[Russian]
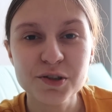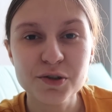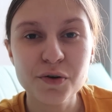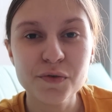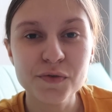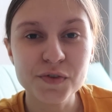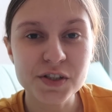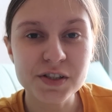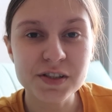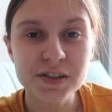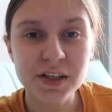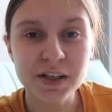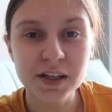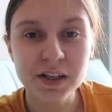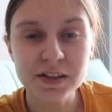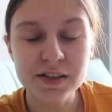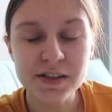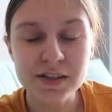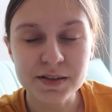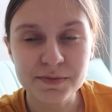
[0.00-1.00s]
Снова
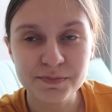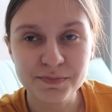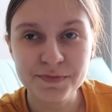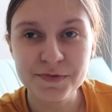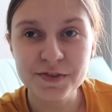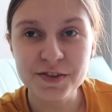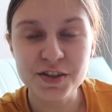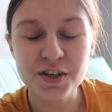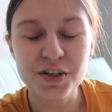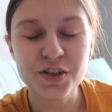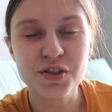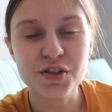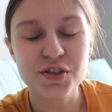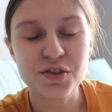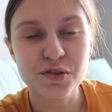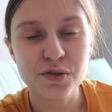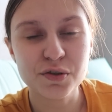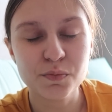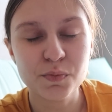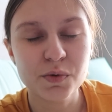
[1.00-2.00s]
состоялась
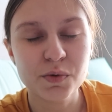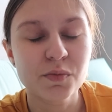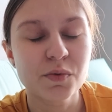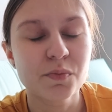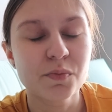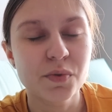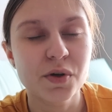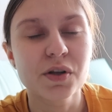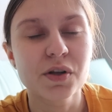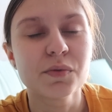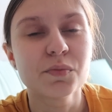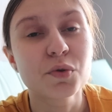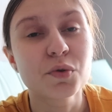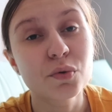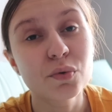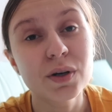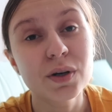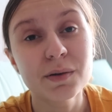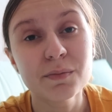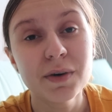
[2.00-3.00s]
встреча с любимым белым
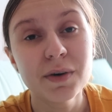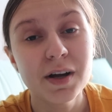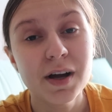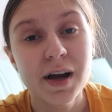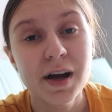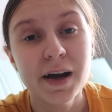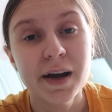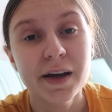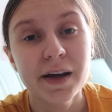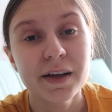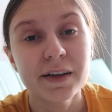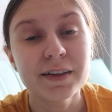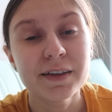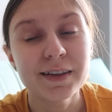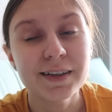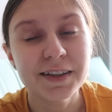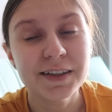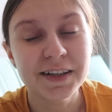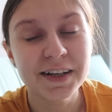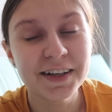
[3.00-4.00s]
другом.
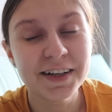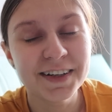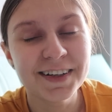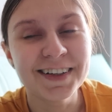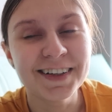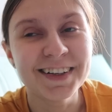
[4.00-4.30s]
И